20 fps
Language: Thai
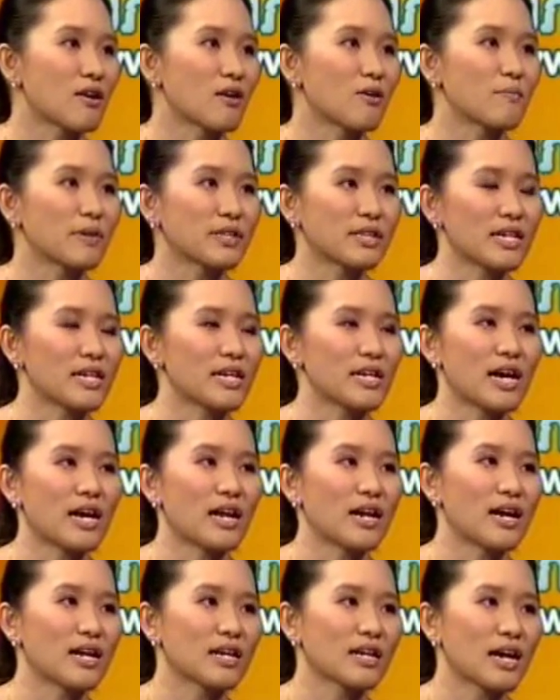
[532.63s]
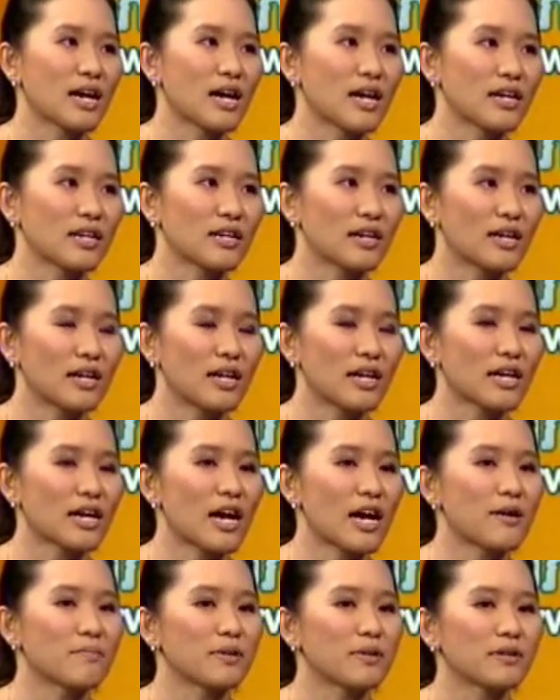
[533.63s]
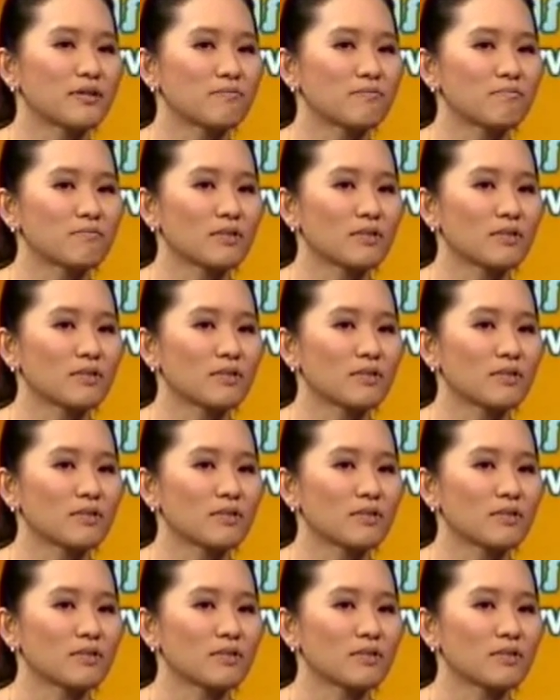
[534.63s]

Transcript: ของปฏิกิริยาร่างกาย ถ้าร่างกายมัน